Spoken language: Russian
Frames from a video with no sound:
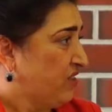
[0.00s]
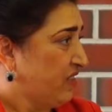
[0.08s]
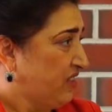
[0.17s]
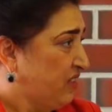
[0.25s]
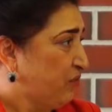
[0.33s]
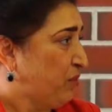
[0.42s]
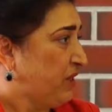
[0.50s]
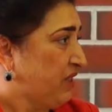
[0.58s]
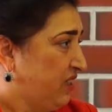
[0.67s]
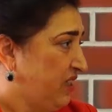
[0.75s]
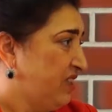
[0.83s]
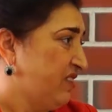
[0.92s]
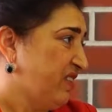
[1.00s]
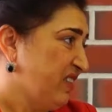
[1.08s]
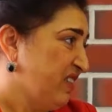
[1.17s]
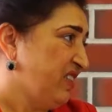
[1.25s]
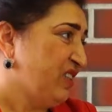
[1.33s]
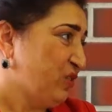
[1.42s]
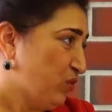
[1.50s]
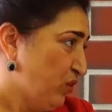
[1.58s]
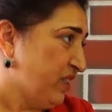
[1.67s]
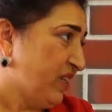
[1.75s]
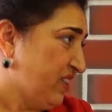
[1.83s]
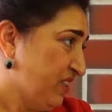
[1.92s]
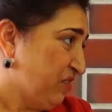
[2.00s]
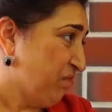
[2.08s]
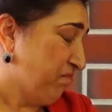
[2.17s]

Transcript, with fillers: свои плоды и свои результаты.